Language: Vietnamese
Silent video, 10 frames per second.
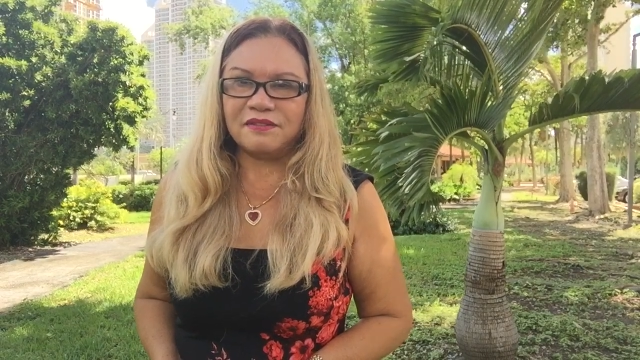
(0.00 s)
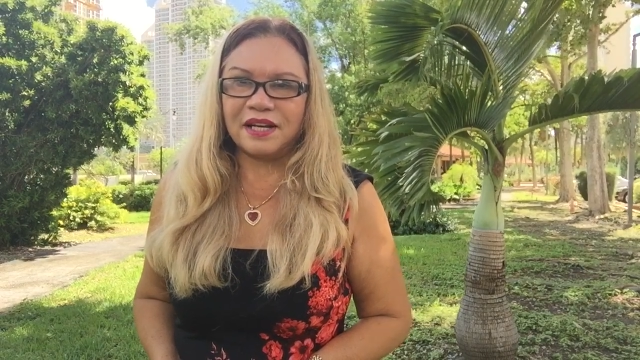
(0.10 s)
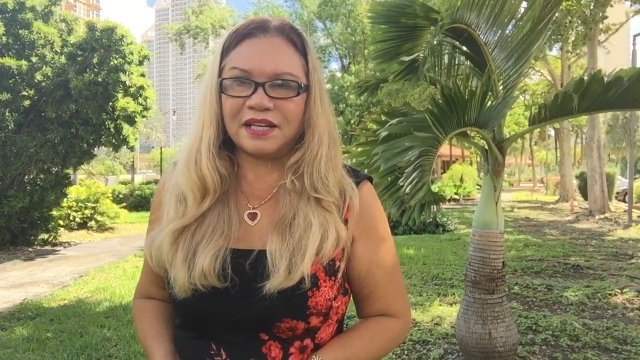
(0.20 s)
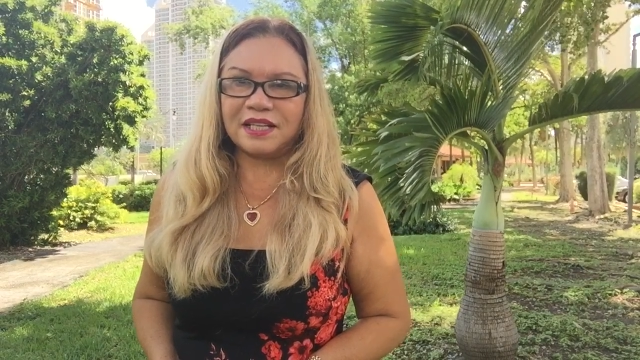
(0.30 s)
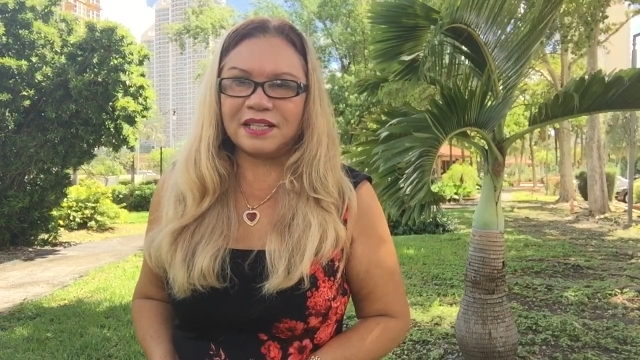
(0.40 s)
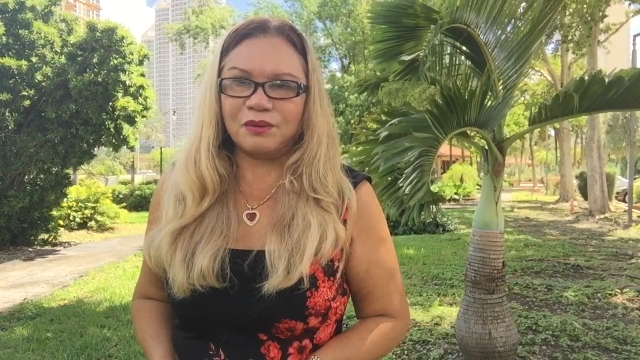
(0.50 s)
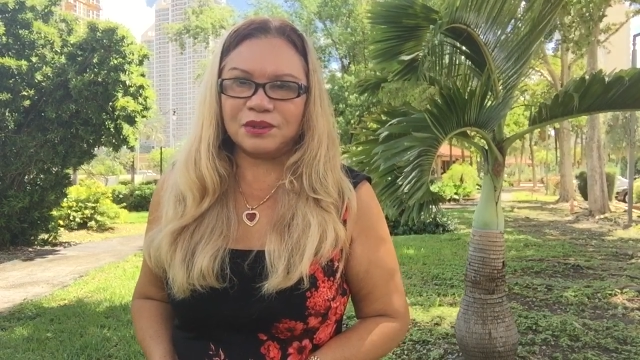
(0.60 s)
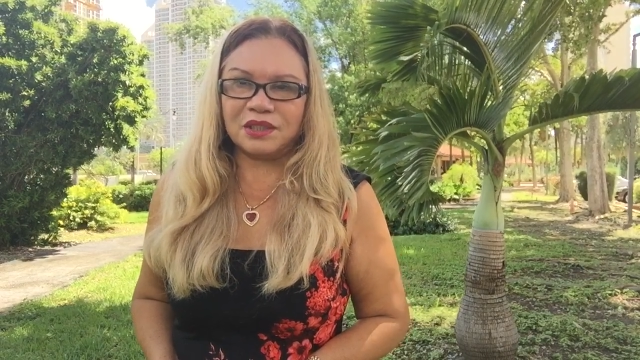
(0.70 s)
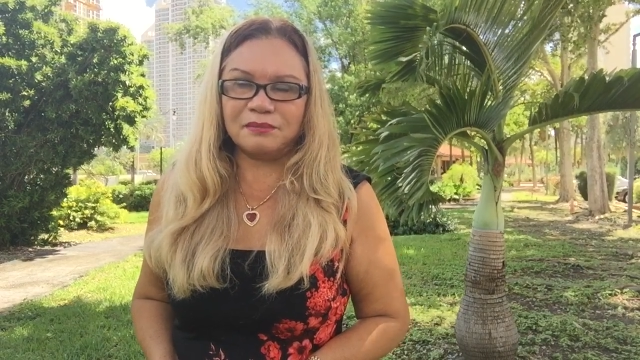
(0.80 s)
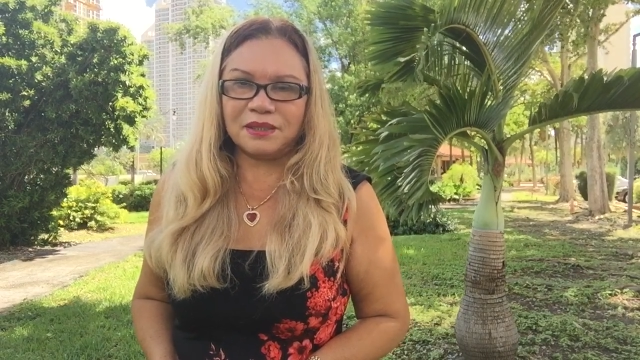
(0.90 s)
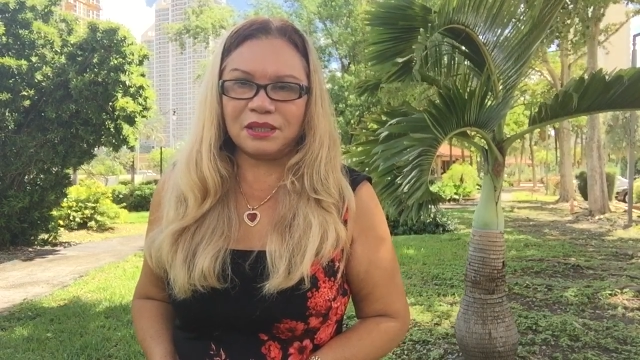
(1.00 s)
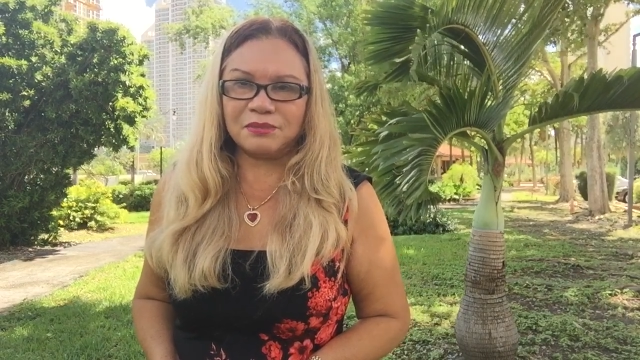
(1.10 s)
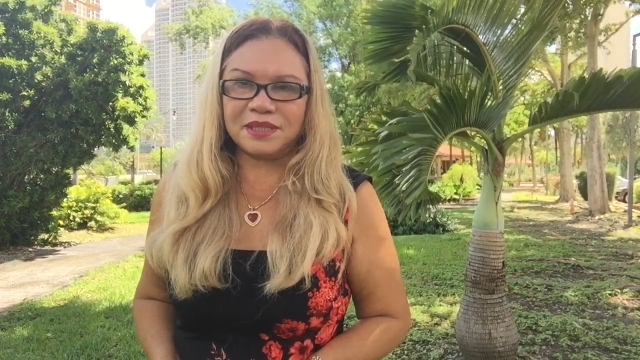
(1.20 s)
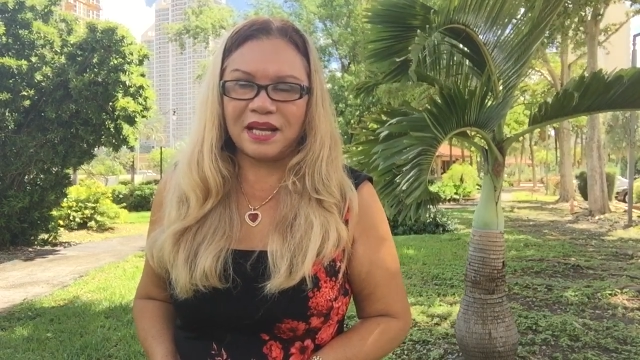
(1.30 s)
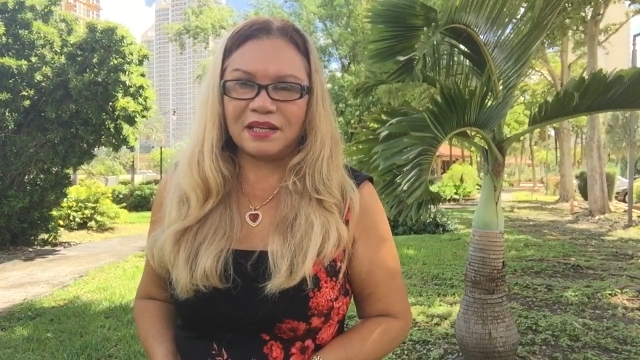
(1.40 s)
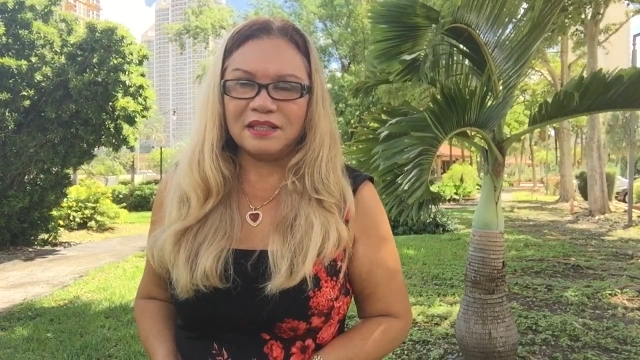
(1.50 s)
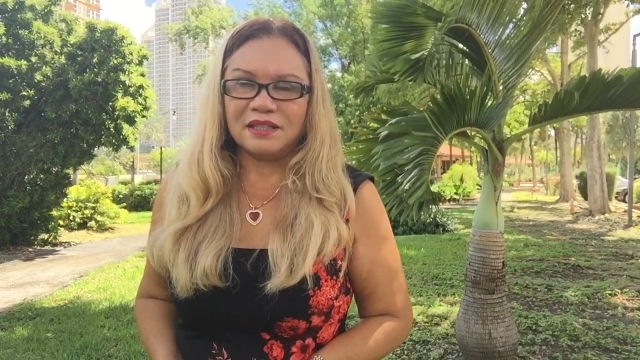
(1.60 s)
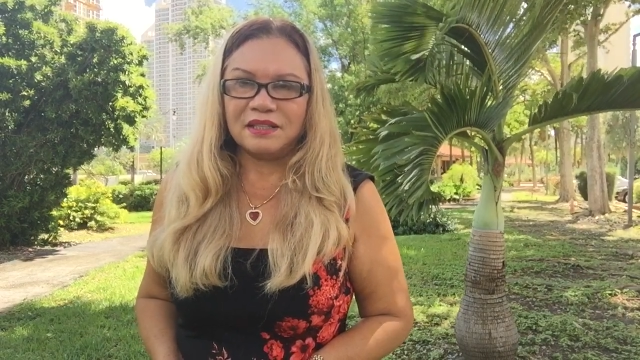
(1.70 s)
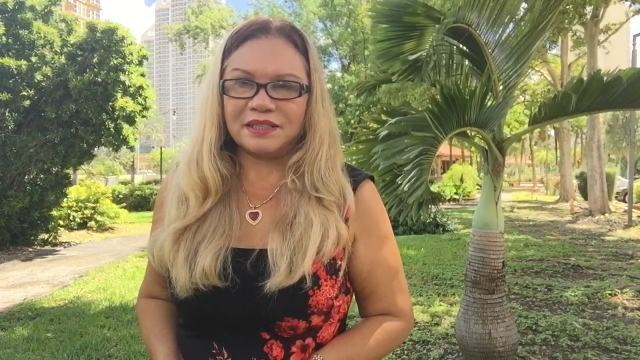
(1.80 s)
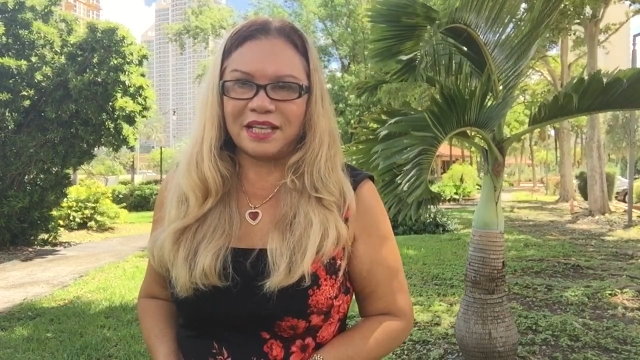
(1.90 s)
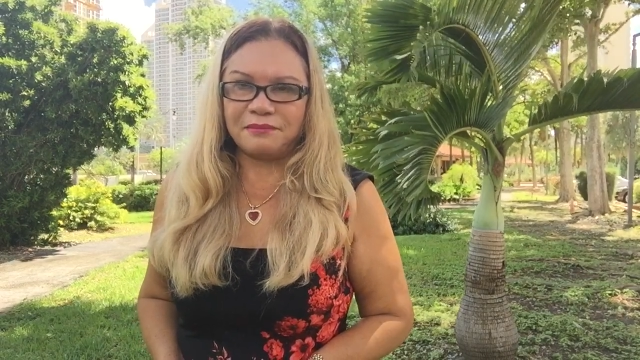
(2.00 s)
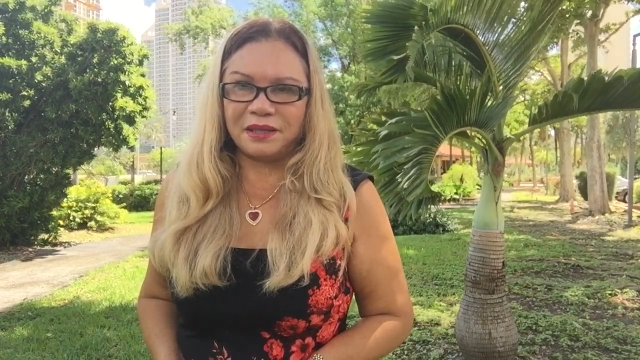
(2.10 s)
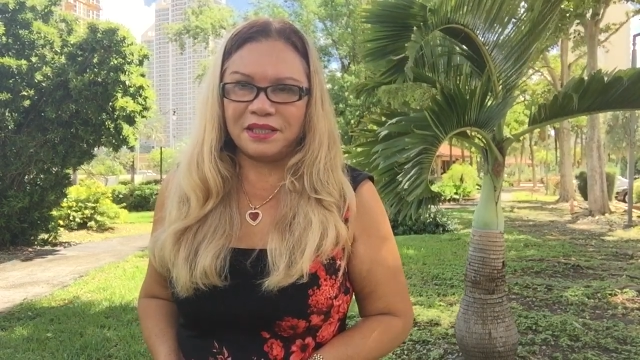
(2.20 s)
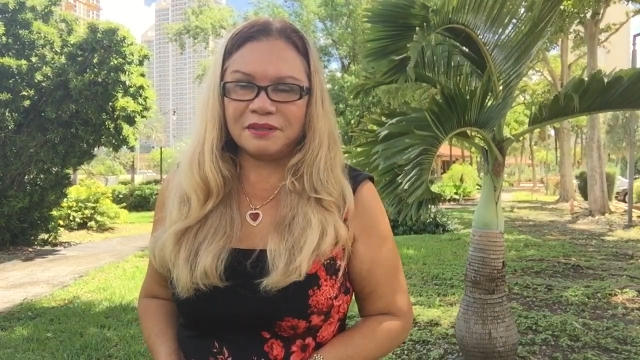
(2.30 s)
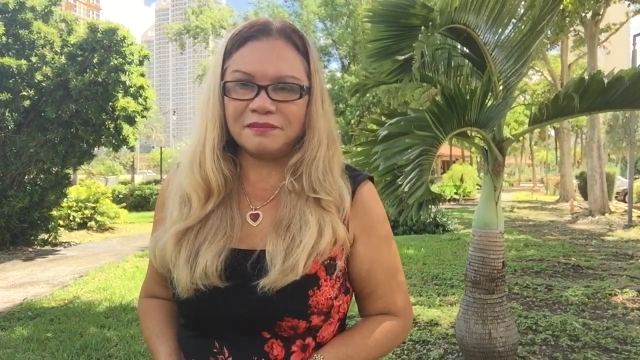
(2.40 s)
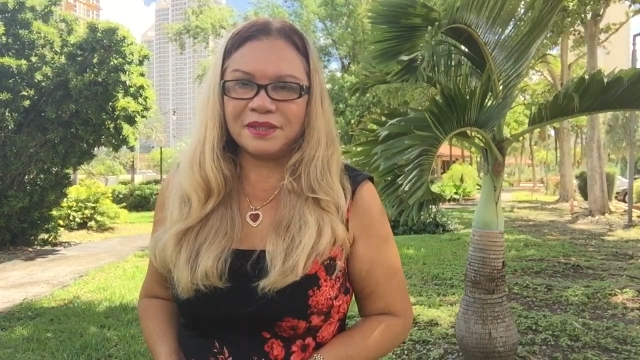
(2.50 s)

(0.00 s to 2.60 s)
và cách đầu tư bất động sản tại Mỹ.